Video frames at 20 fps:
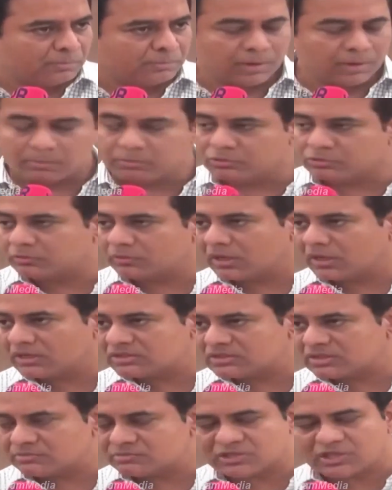ప్రభుత్వ
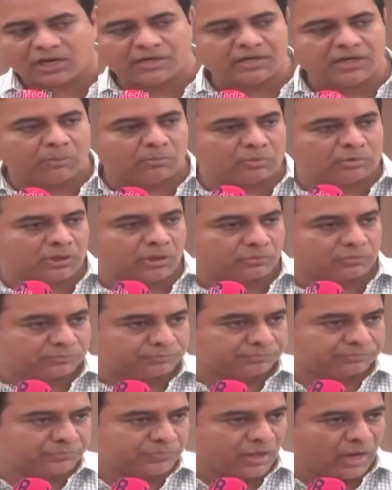రంగ సంస్థలన్నీ అమ్ముతారు
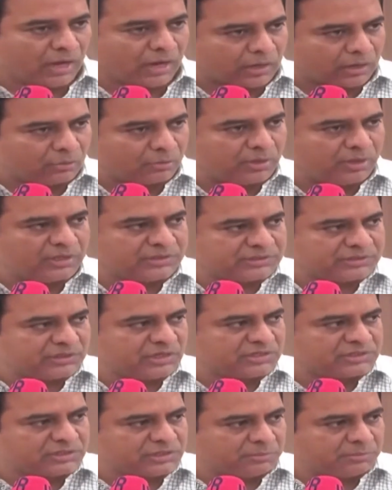అక్కడ ఉండే ఎస్సీ
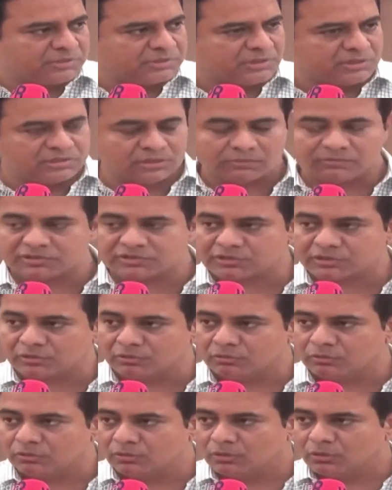ఎస్టీ బీసీ
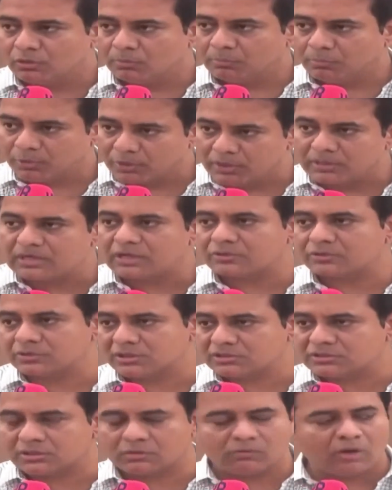రిజర్వేషన్లు పోయేటట్టు
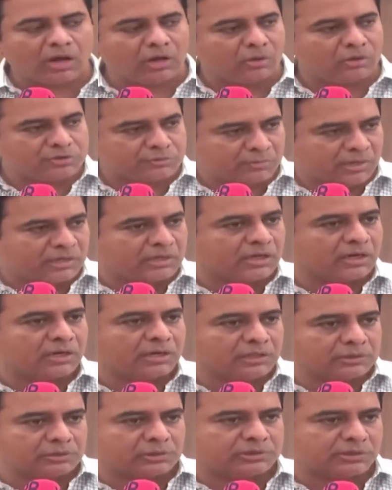చేస్తారు వాళ్ళు వచ్చి మాకు
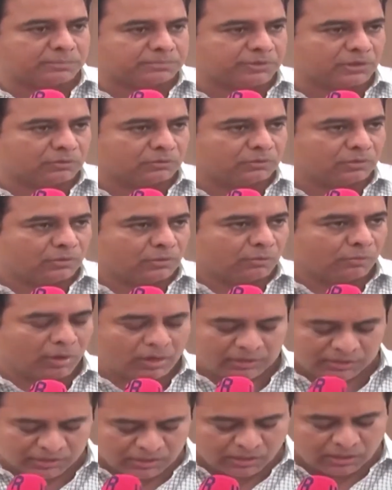ఇక్కడ నీతులు చెప్తారు
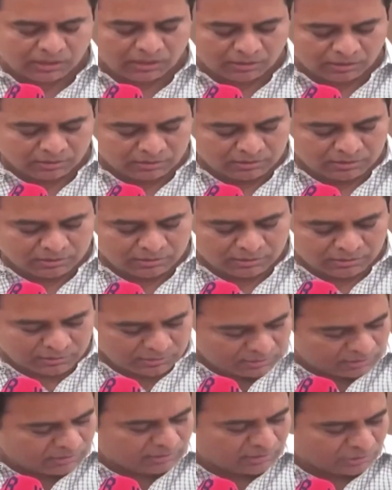వాళ్ళు ఇంకా
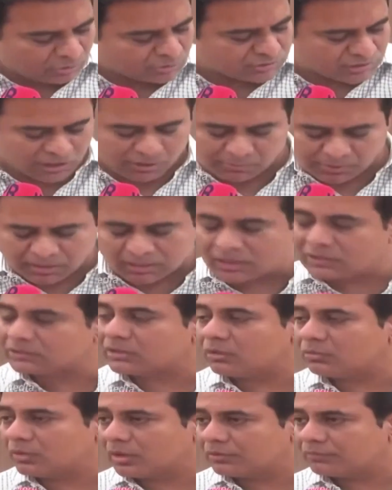నికృష్టంగా
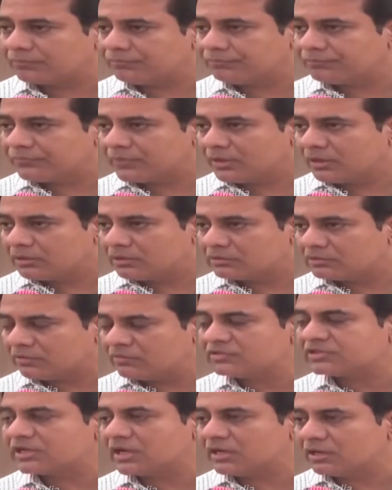మాట్లాడుతూ ఉన్నారు
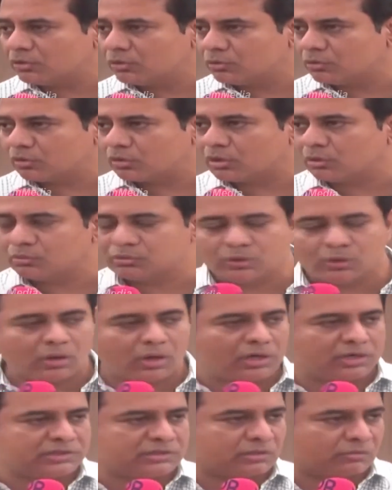సంవత్సరానికి రెండు కోట్ల
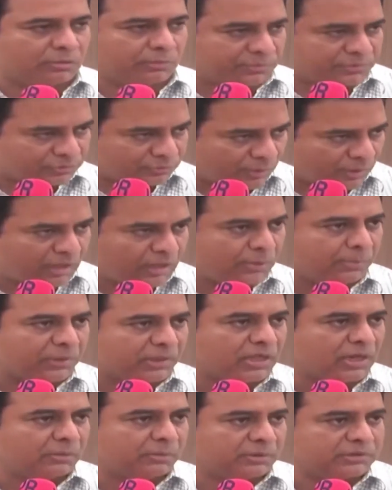ఉద్యోగాలు ఇస్తామని స్వయంగా
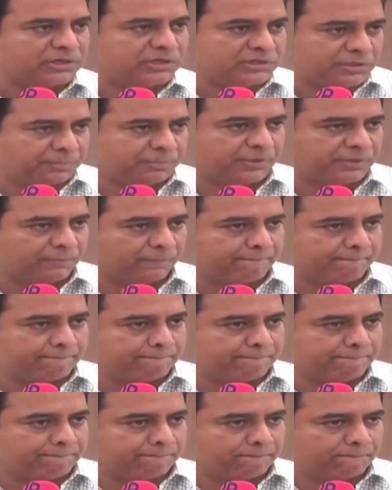ప్రధానమంత్రి చెప్పిండు
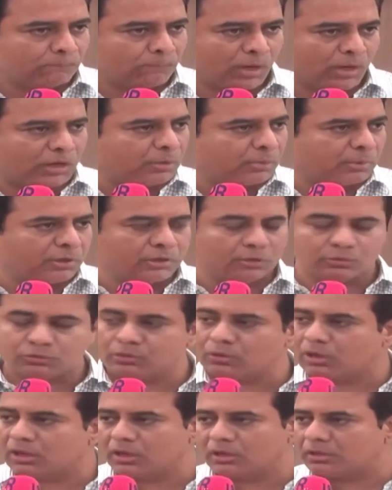ఎక్కడ పోయినాయి
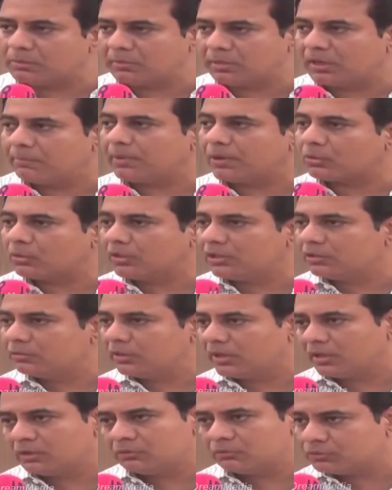ఉద్యోగాలు అంటే మళ్ళీ పకోడీలు
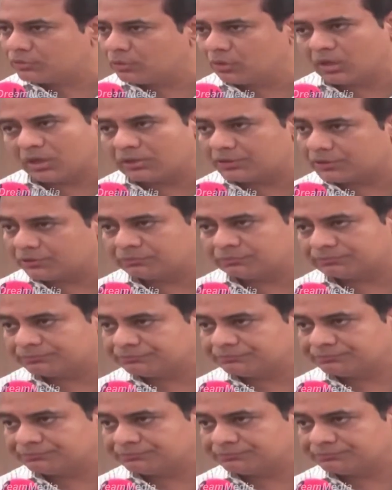కూడా వేయడం ఉద్యోగాలు అంటాడు